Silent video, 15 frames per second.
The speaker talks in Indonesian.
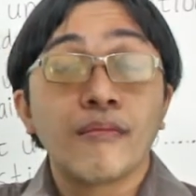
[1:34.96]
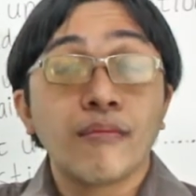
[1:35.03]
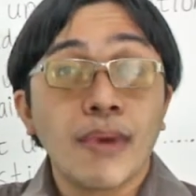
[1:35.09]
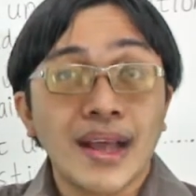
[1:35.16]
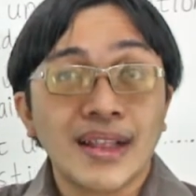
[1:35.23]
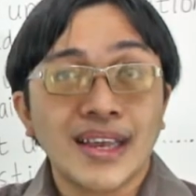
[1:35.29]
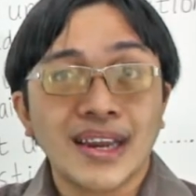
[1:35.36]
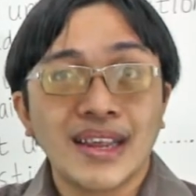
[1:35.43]

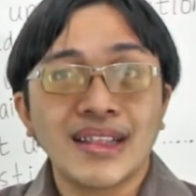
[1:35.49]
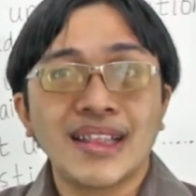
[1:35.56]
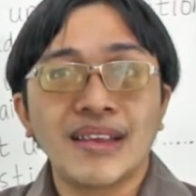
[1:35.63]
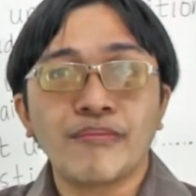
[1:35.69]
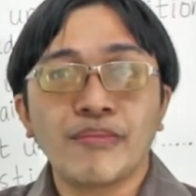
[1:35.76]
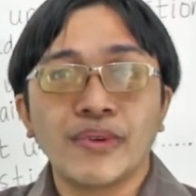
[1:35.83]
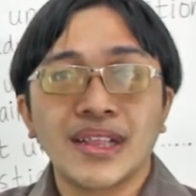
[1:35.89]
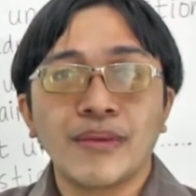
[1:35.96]
materi
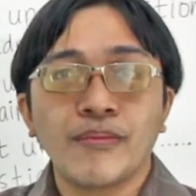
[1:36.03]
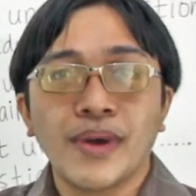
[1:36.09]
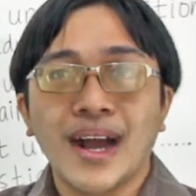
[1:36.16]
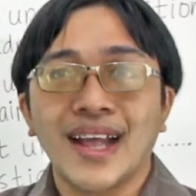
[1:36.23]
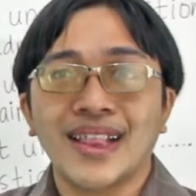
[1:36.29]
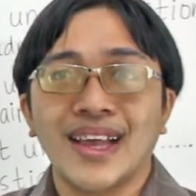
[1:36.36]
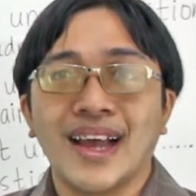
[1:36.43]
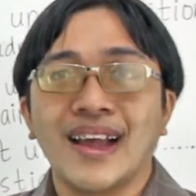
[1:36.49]
tipe-tipe
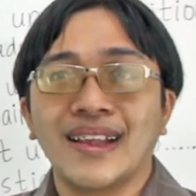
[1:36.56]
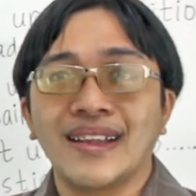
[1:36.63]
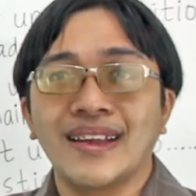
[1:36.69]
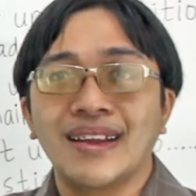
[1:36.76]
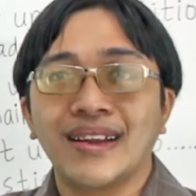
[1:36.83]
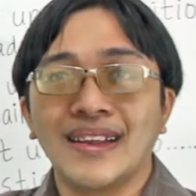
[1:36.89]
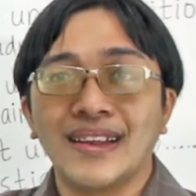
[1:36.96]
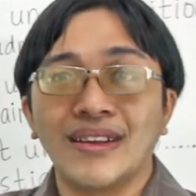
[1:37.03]
kata.
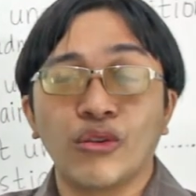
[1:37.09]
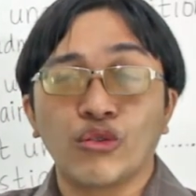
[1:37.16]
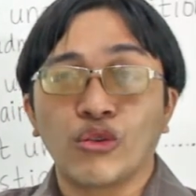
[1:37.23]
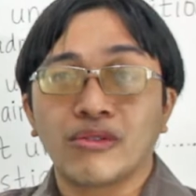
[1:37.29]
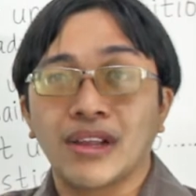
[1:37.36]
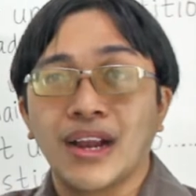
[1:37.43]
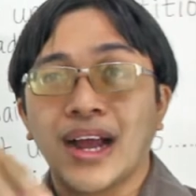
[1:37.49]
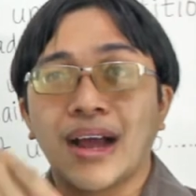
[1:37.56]
Jadi
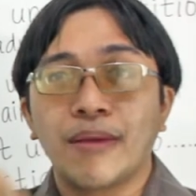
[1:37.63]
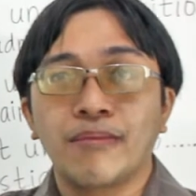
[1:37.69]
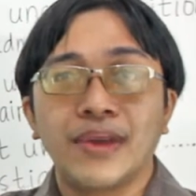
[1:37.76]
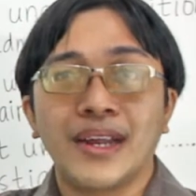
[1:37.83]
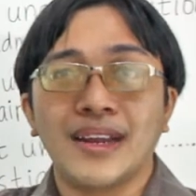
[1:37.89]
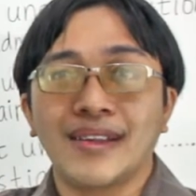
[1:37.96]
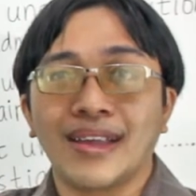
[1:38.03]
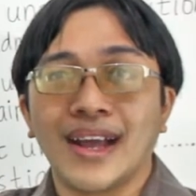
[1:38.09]
untuk
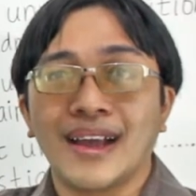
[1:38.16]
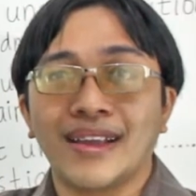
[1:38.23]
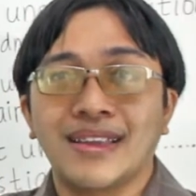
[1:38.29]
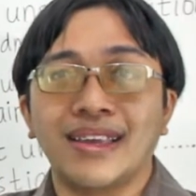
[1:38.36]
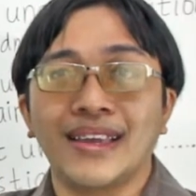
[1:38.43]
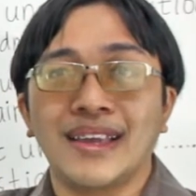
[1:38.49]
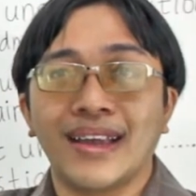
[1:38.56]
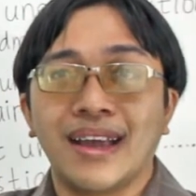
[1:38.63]
selengkapnya ini saya
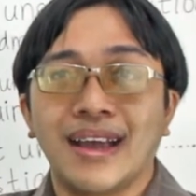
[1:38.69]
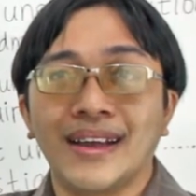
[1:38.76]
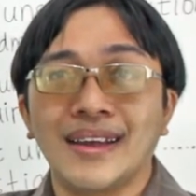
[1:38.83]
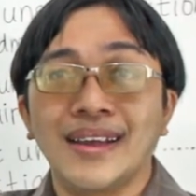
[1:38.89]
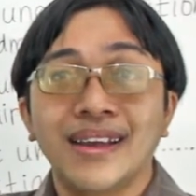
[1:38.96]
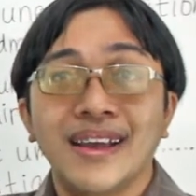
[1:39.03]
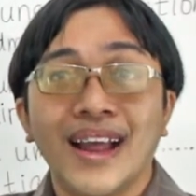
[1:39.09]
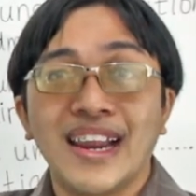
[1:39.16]
kasih ya
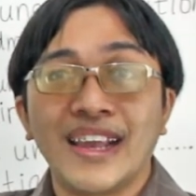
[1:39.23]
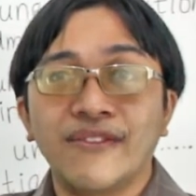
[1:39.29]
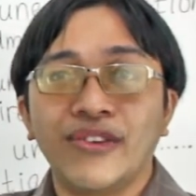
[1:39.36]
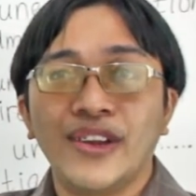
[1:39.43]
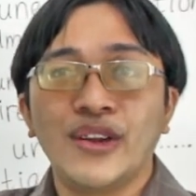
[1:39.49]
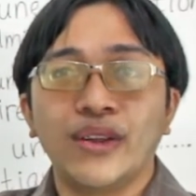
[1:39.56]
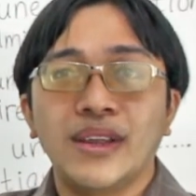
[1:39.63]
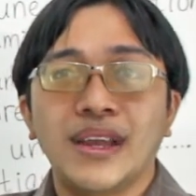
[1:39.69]
link
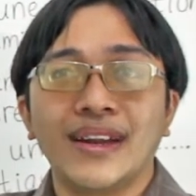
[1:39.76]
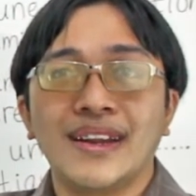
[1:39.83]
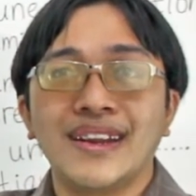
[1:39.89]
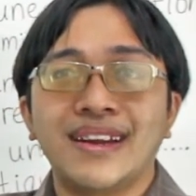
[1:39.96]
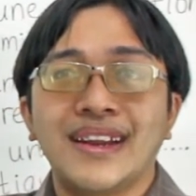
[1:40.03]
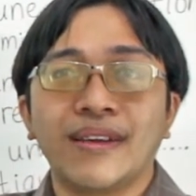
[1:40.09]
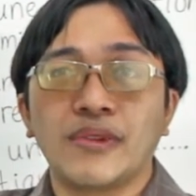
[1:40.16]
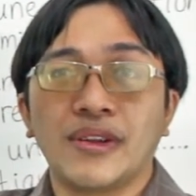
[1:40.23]
videonya di
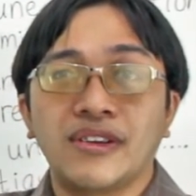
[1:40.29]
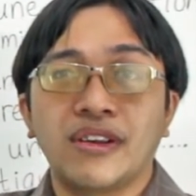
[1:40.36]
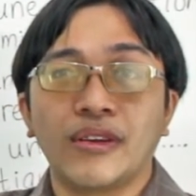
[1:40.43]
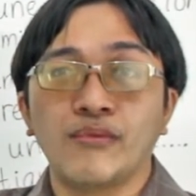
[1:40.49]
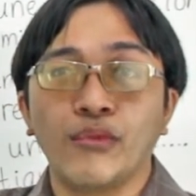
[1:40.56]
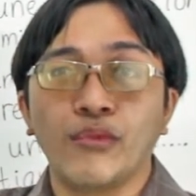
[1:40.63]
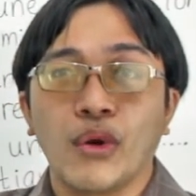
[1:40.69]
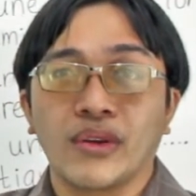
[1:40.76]

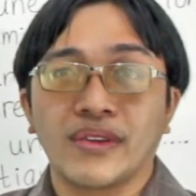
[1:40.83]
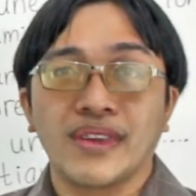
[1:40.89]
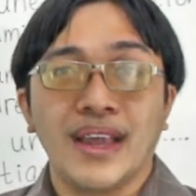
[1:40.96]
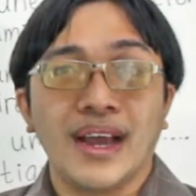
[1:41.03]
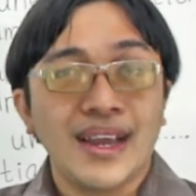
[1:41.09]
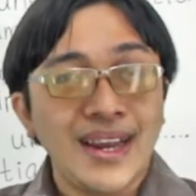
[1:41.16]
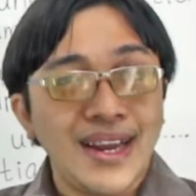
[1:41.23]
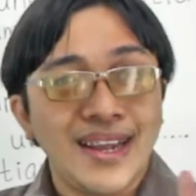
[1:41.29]
description box.
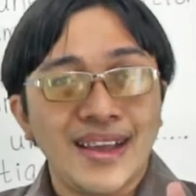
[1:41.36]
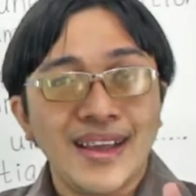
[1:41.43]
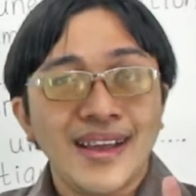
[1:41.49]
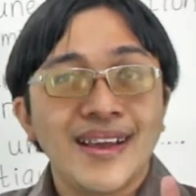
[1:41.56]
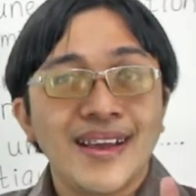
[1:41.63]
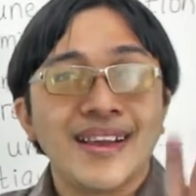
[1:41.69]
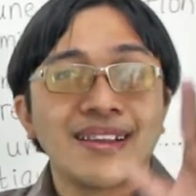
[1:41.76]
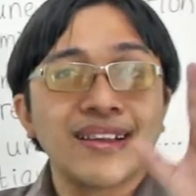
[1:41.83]
Yang ini
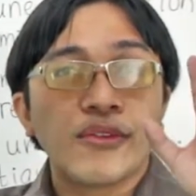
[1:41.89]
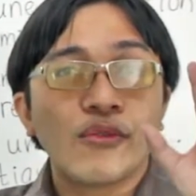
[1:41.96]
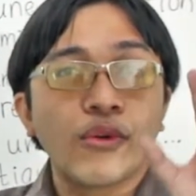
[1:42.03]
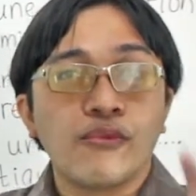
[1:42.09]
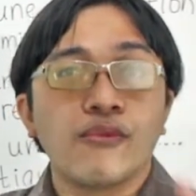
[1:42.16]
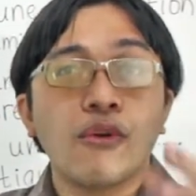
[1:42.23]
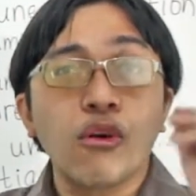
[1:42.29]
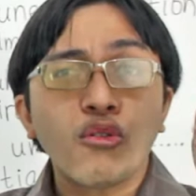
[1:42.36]
saya
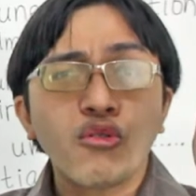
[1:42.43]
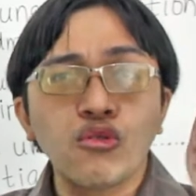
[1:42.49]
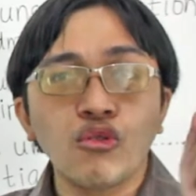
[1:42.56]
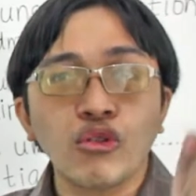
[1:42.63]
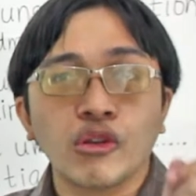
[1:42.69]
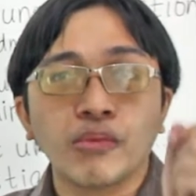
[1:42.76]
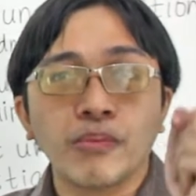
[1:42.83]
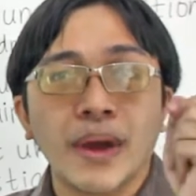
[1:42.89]
mau
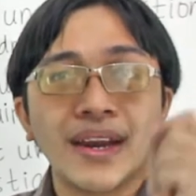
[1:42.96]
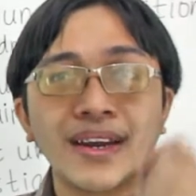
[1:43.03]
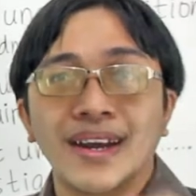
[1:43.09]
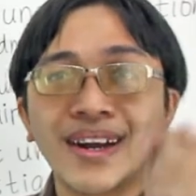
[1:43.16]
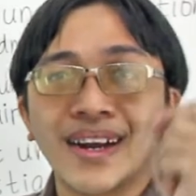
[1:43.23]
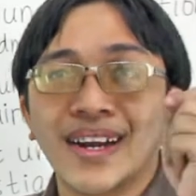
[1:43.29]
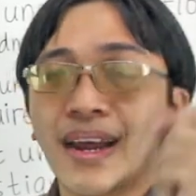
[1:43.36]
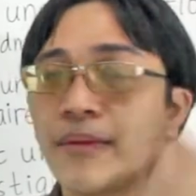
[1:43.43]
fokus
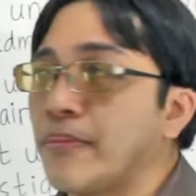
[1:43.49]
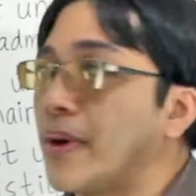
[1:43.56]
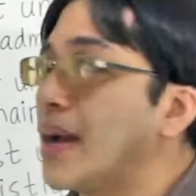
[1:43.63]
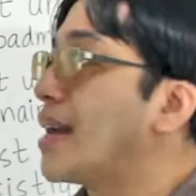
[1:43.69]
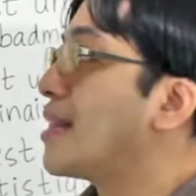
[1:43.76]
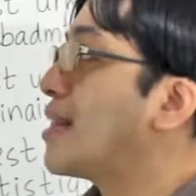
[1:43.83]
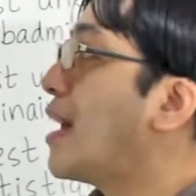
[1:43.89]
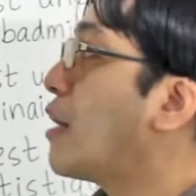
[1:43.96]
pada kenapa
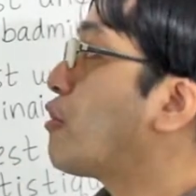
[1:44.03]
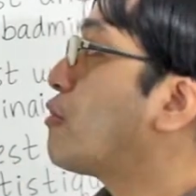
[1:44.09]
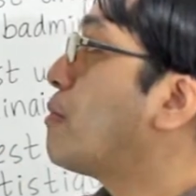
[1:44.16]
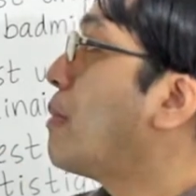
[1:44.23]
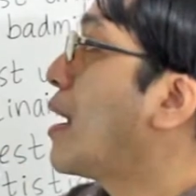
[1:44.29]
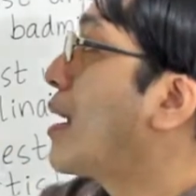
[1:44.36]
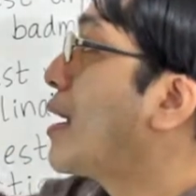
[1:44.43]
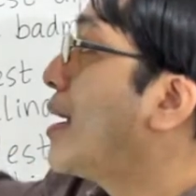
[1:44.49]
kita harus
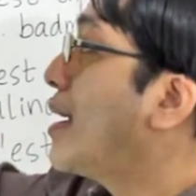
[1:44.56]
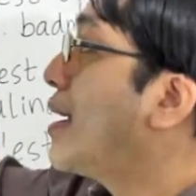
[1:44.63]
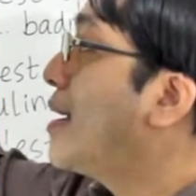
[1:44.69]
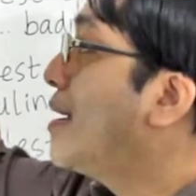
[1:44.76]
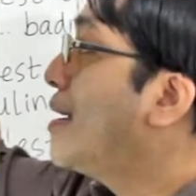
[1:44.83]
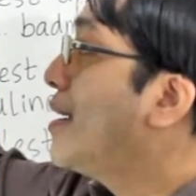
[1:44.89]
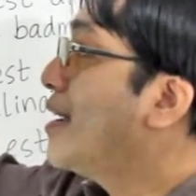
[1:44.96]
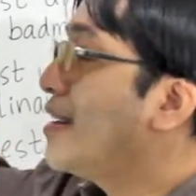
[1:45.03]
pakai
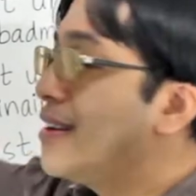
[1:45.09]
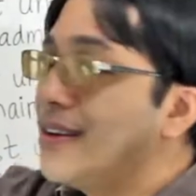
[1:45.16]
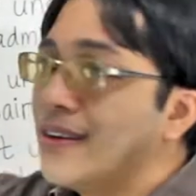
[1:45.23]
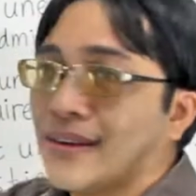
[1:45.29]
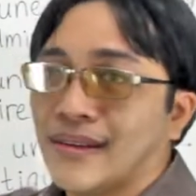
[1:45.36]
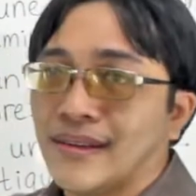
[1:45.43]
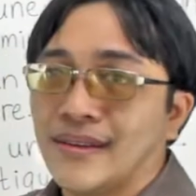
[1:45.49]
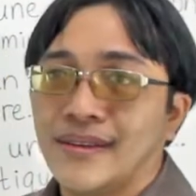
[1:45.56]
the